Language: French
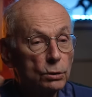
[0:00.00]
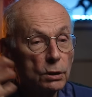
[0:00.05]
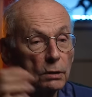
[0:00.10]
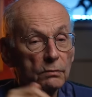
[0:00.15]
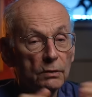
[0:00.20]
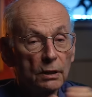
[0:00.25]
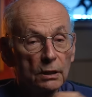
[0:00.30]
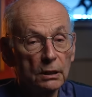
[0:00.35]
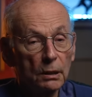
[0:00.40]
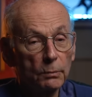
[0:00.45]

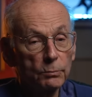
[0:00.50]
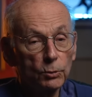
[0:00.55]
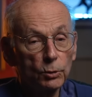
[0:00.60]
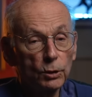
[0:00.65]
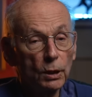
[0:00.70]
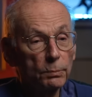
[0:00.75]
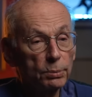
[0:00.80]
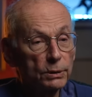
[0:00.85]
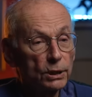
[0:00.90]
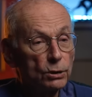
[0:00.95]
J'avais une
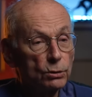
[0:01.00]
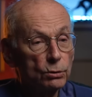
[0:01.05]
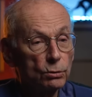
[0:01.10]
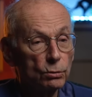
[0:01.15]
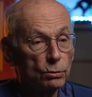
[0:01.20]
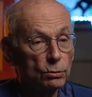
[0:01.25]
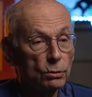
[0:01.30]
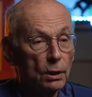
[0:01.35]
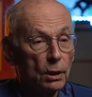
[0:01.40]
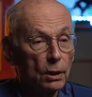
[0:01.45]

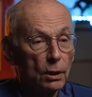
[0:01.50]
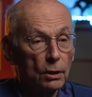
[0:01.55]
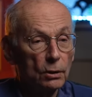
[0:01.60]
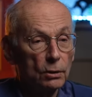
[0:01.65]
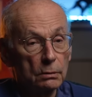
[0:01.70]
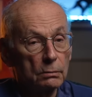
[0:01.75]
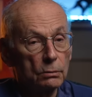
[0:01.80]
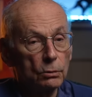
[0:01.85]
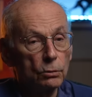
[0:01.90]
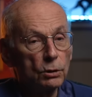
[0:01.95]
impression
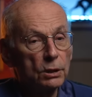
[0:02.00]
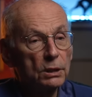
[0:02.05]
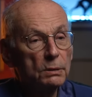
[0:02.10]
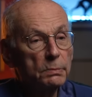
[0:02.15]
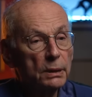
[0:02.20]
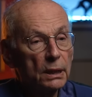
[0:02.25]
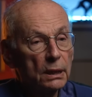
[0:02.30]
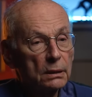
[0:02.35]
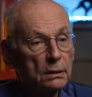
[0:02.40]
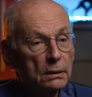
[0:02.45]
de
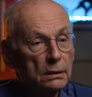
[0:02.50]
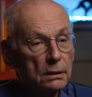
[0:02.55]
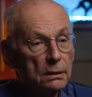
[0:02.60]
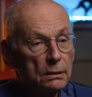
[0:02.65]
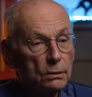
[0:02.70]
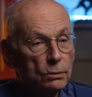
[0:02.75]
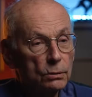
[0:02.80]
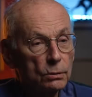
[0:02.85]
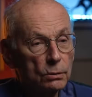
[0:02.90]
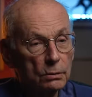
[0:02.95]

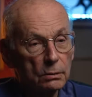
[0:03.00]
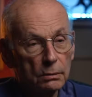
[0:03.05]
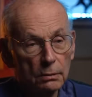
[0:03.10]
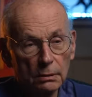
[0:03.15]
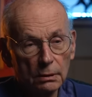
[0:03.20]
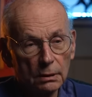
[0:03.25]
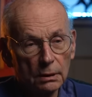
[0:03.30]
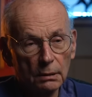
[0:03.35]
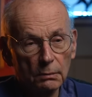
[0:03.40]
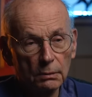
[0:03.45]
liberté.
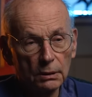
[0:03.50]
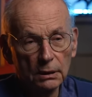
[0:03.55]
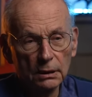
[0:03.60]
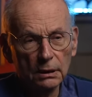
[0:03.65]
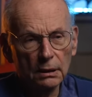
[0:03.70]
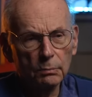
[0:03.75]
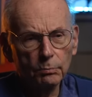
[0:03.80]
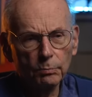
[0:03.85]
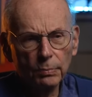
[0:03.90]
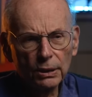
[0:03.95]
c'était,
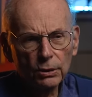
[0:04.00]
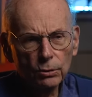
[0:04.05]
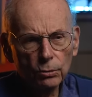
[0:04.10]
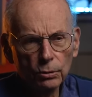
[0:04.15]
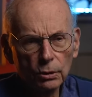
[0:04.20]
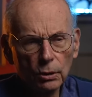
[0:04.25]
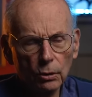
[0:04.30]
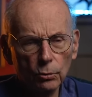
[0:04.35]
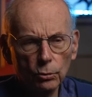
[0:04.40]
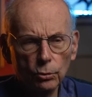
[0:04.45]

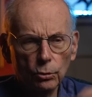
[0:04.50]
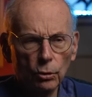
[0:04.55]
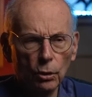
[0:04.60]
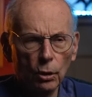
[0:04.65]
passionnant. On se